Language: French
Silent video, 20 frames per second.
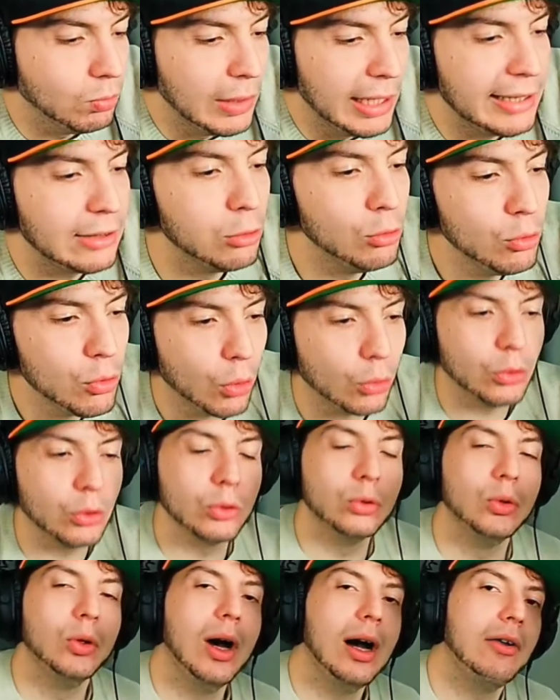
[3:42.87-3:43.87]
être nul en
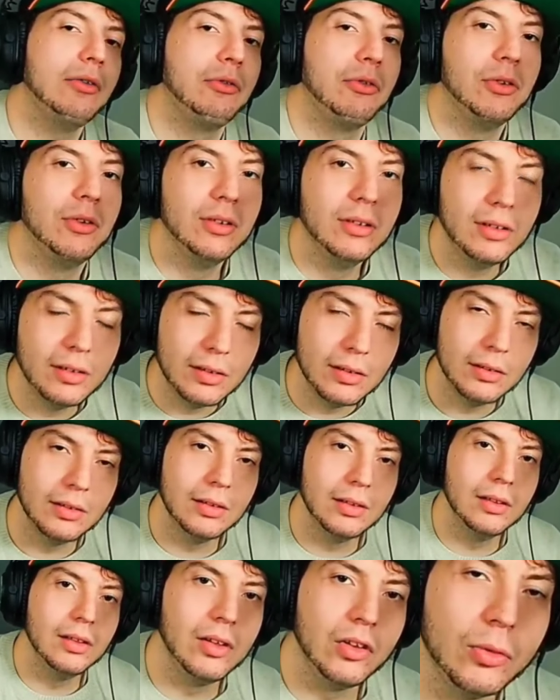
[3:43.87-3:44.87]
orthographe,
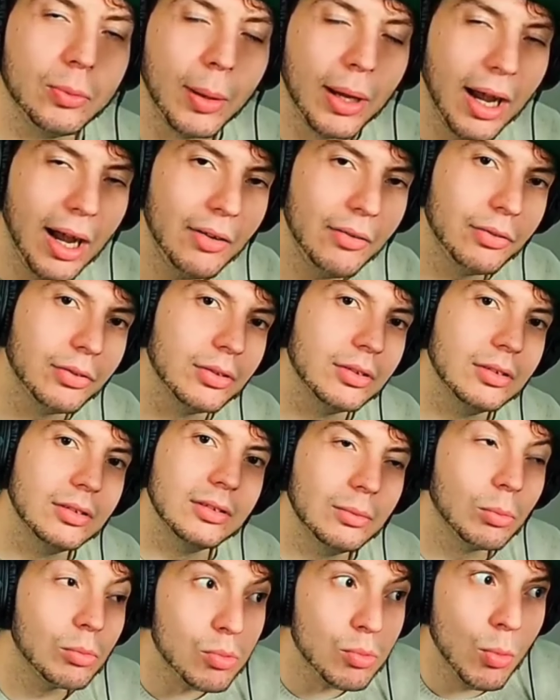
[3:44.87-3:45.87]
c'est pas grave.
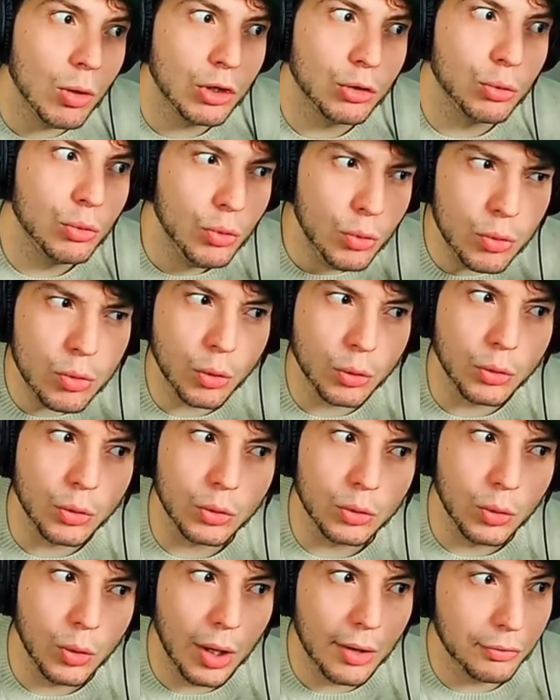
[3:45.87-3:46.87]
Moi, je suis nul en
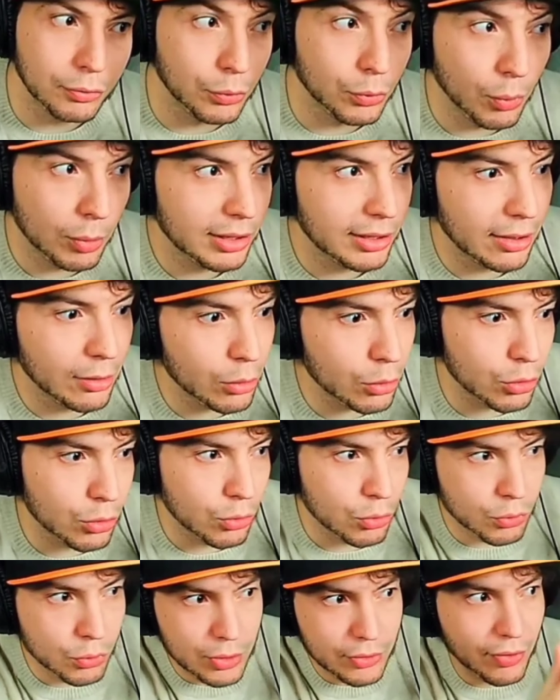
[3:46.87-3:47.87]
orthographe. Tu vois, tout à l'heure,
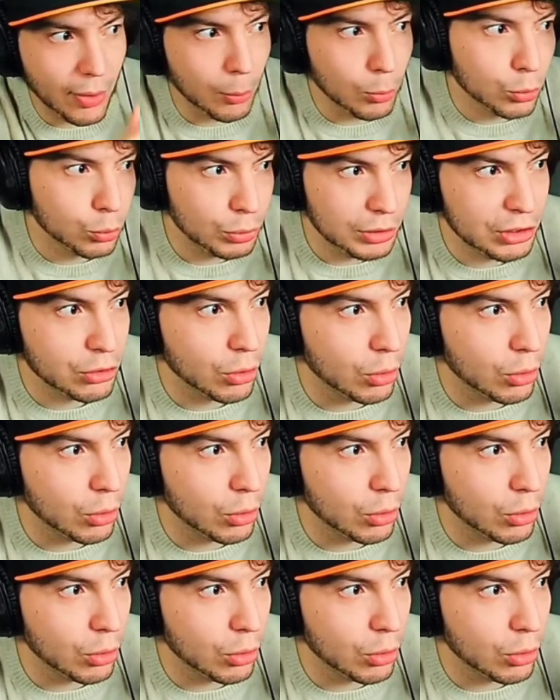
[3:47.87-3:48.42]
je, je, voulais faire mon tweet,